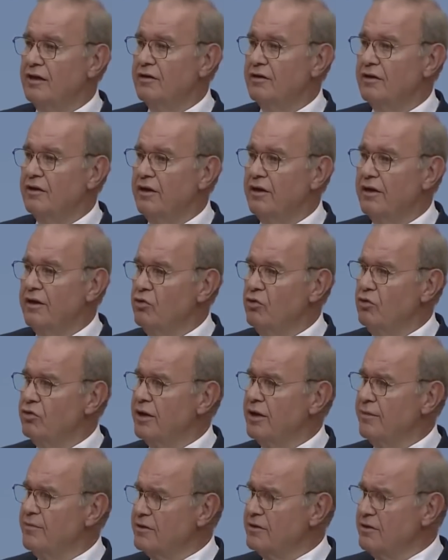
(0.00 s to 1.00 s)
yetkilileri
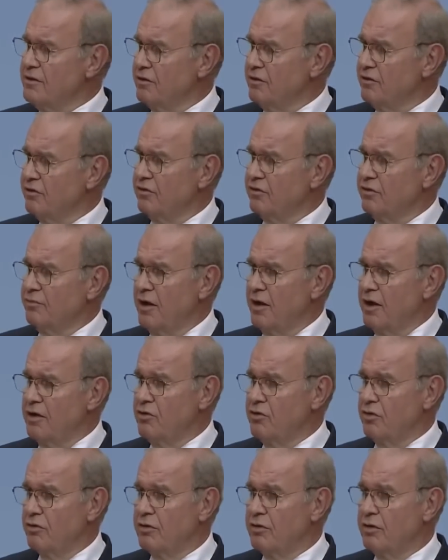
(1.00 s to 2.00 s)
ülkemizin yıldızı
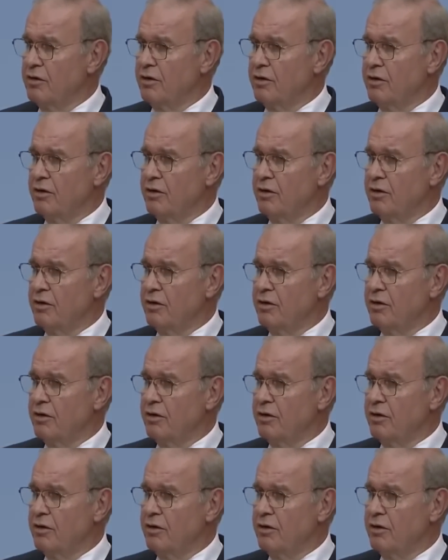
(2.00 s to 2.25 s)
parlıyor.